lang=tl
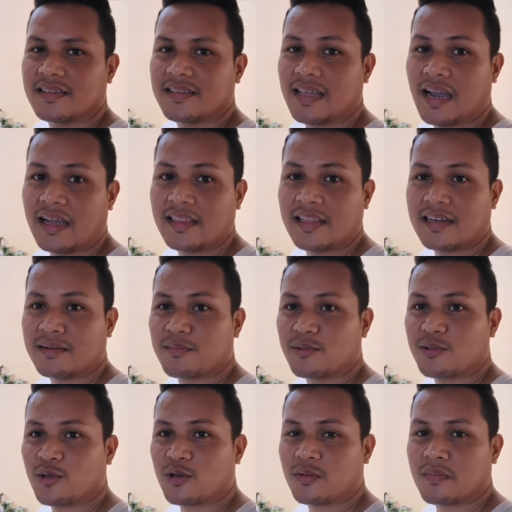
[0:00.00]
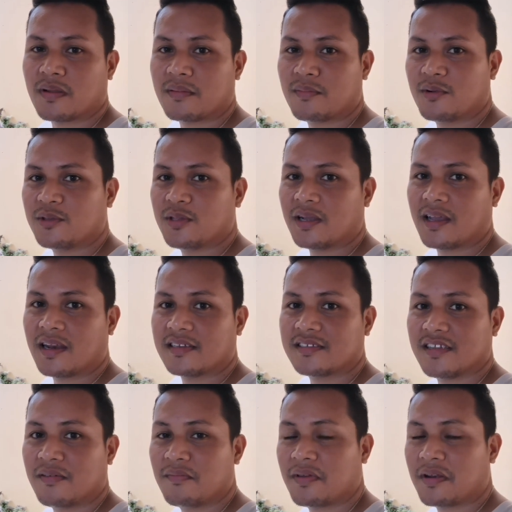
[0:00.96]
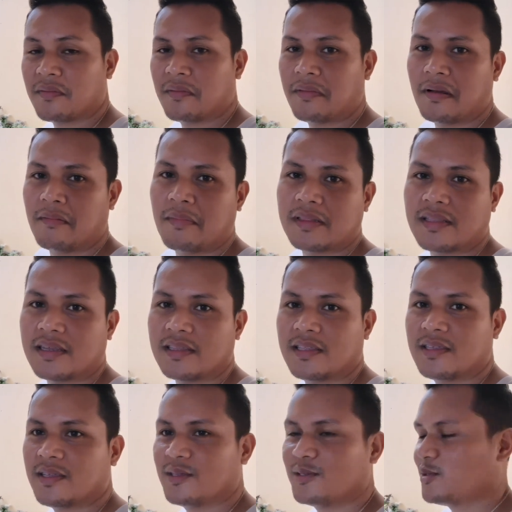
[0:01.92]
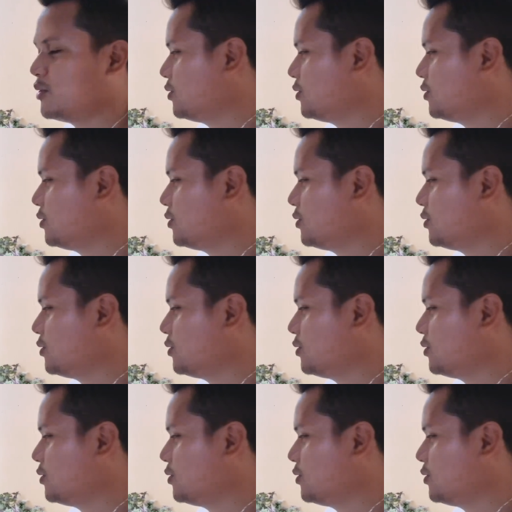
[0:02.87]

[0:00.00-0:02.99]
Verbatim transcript: daanan ng Buto River Mudagra, syempre mamamatay din yan.